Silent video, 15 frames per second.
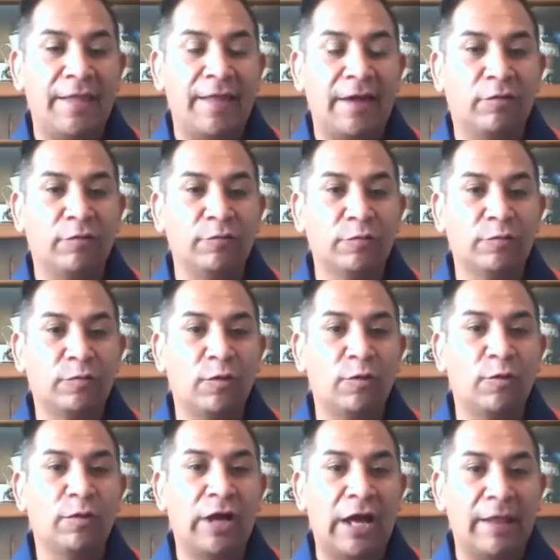cada
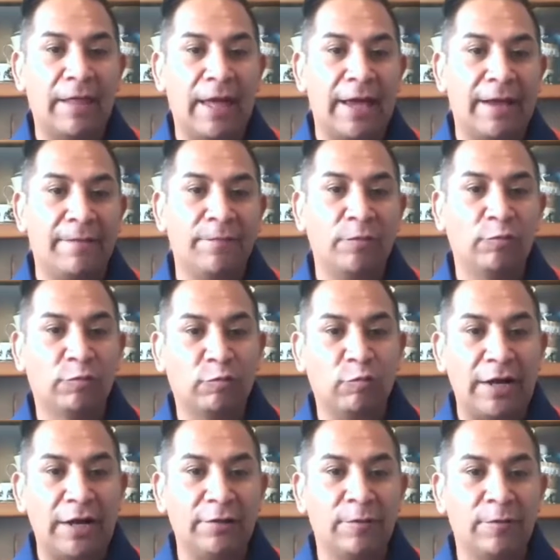conductor o cada
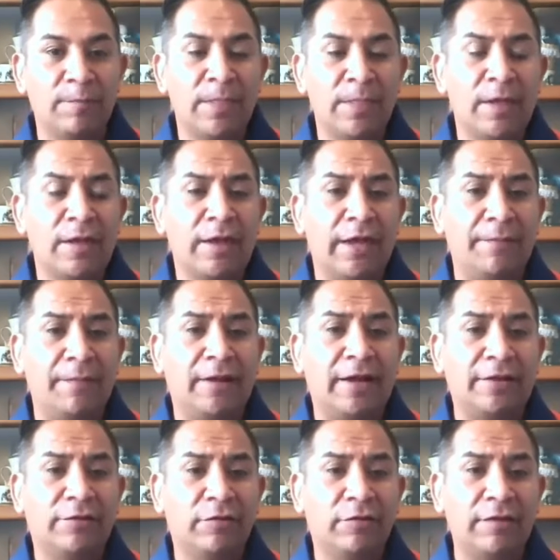usuario. En el
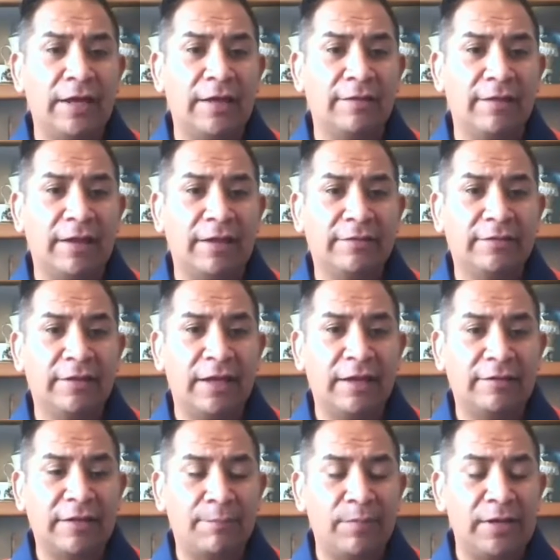caso de,
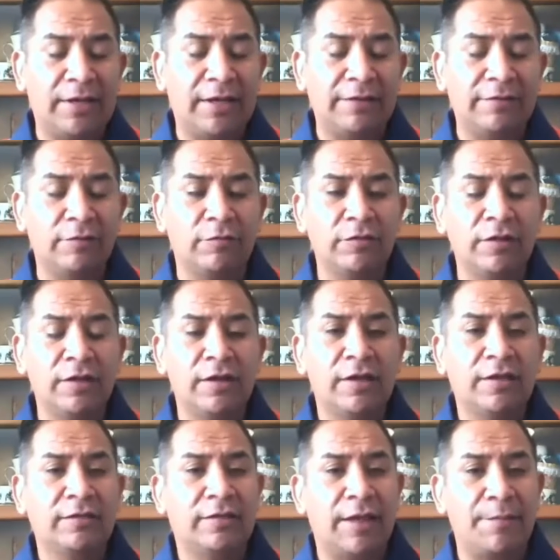esta aplicación,
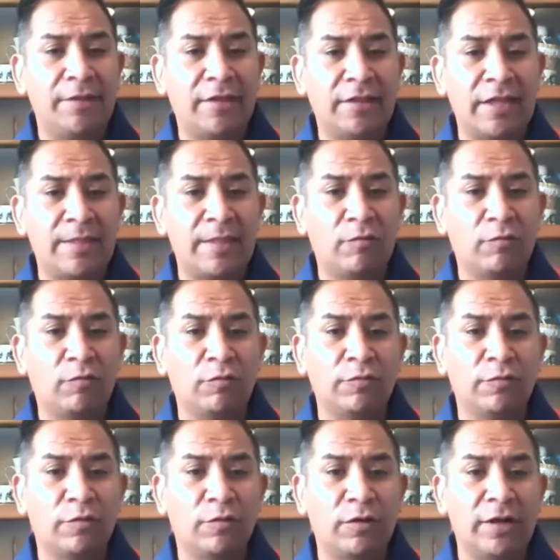¿también se tiene un
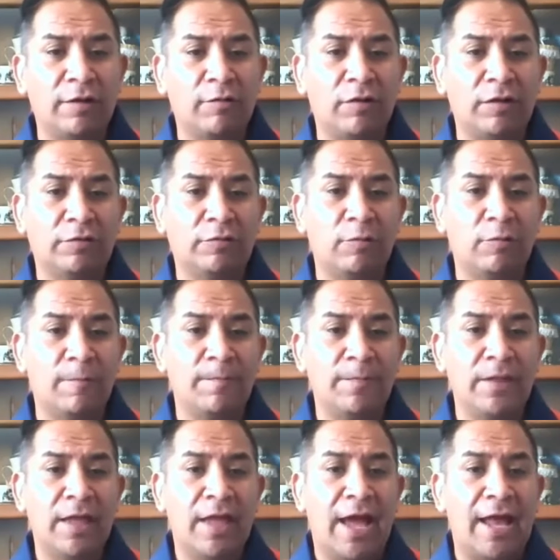control en cuanto
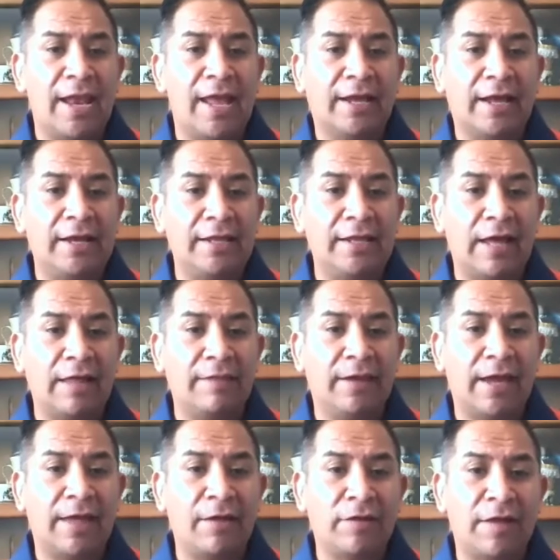a la calidad
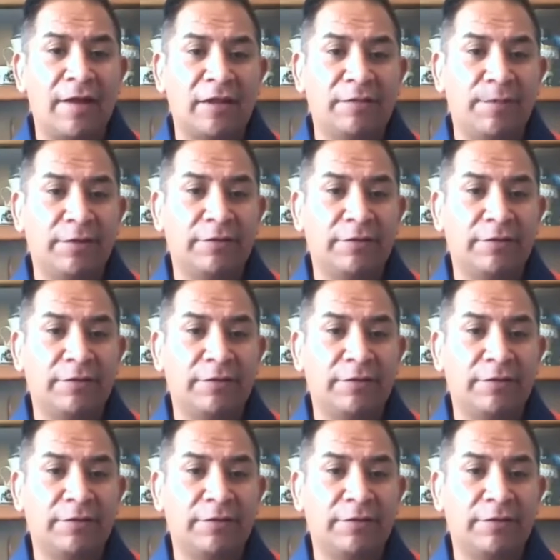de cada una de las